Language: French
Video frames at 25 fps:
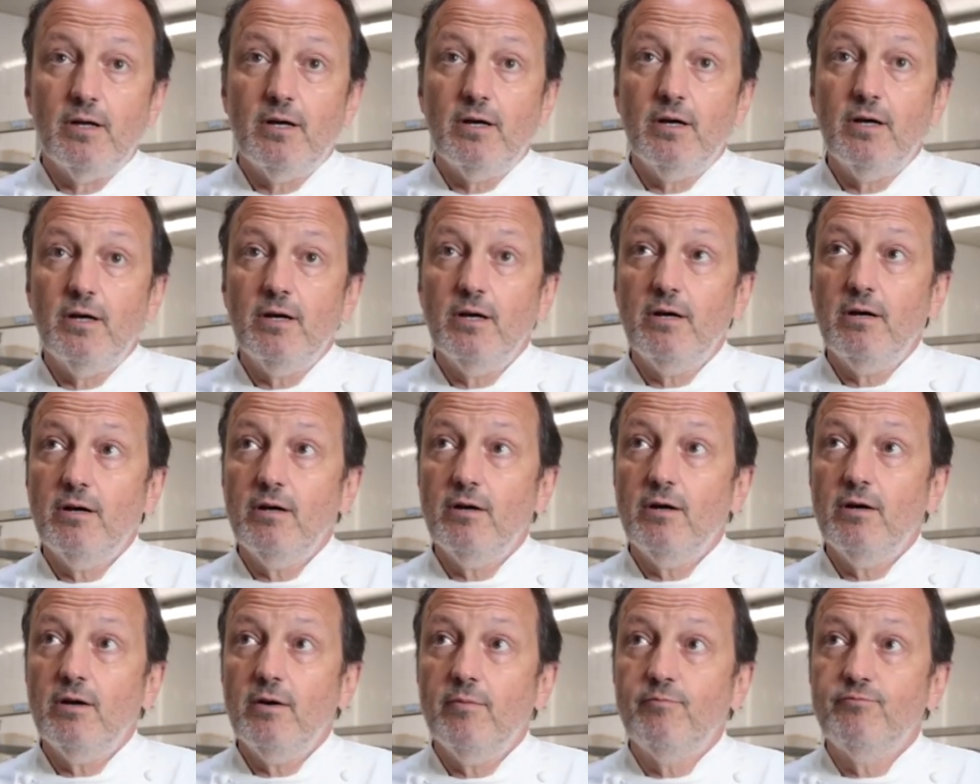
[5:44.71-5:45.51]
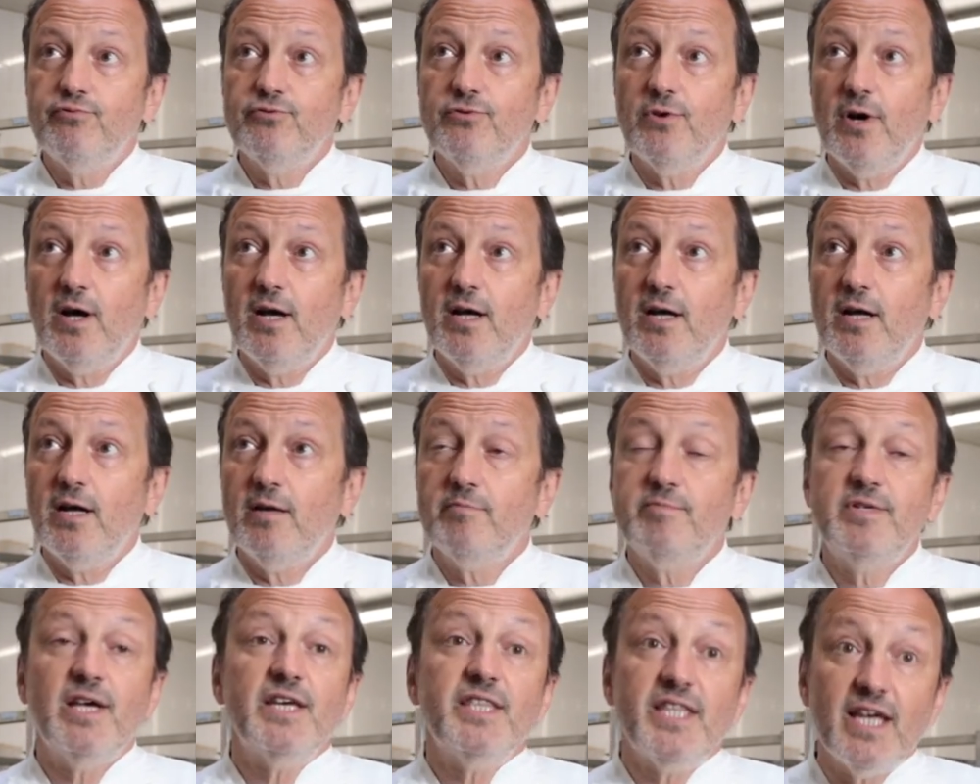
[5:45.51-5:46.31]
euh, pour
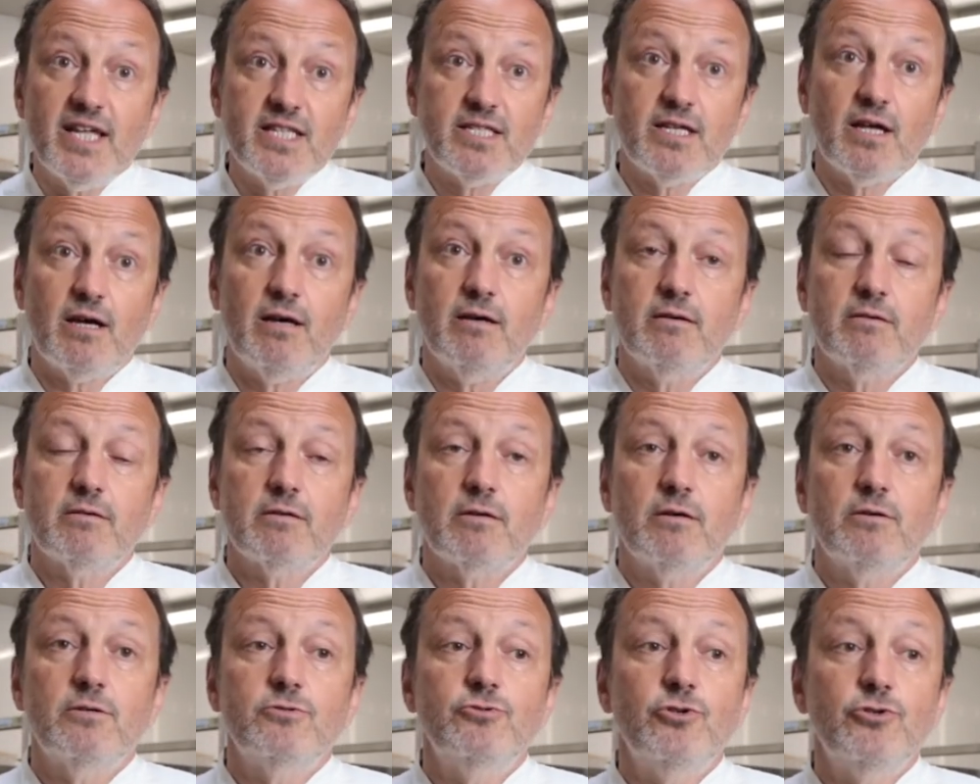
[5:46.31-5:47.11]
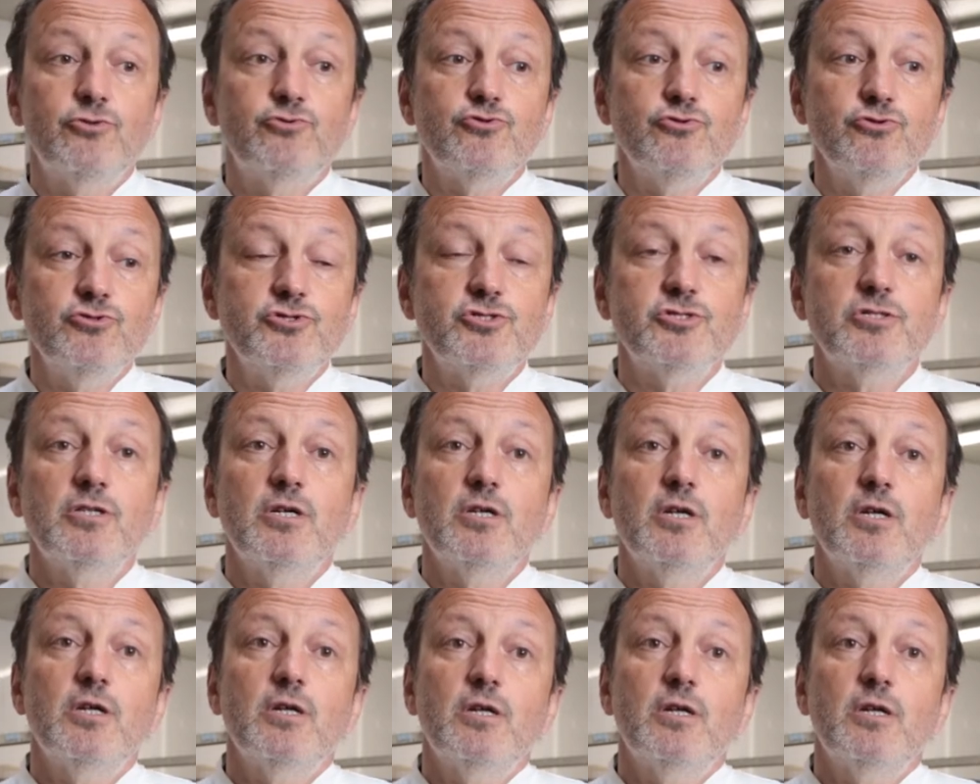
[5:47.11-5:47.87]
un bien-être de tous.